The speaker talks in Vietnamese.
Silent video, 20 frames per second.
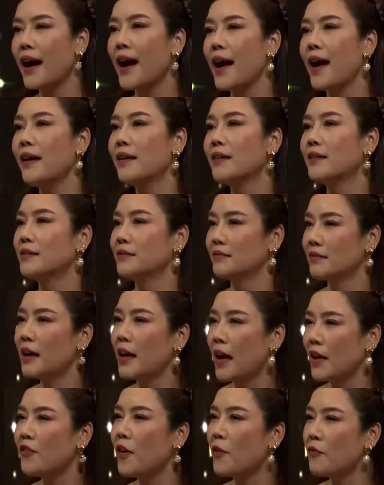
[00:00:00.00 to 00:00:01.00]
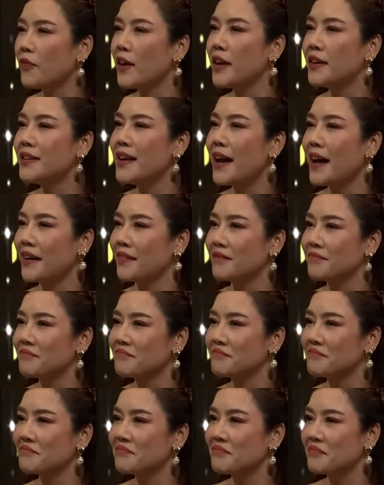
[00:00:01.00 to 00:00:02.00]
ở ga Hải Phòng về đến nhà.
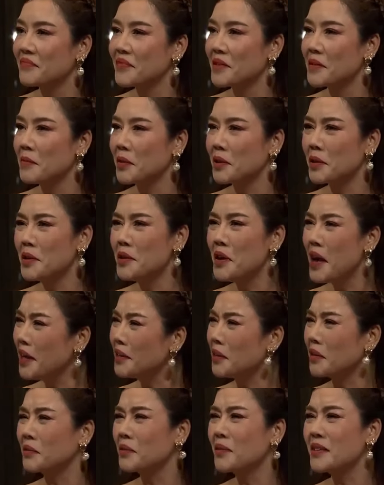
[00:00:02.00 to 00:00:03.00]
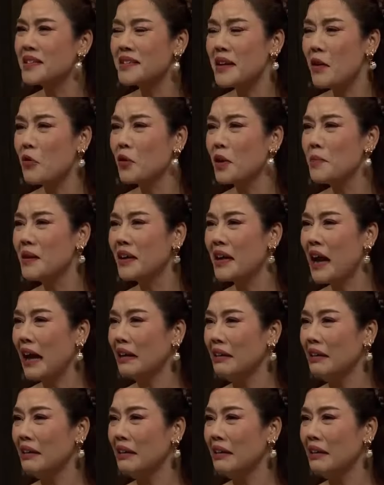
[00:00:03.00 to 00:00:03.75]
Mà thấy ghê thật, tại sao hồi đấy mình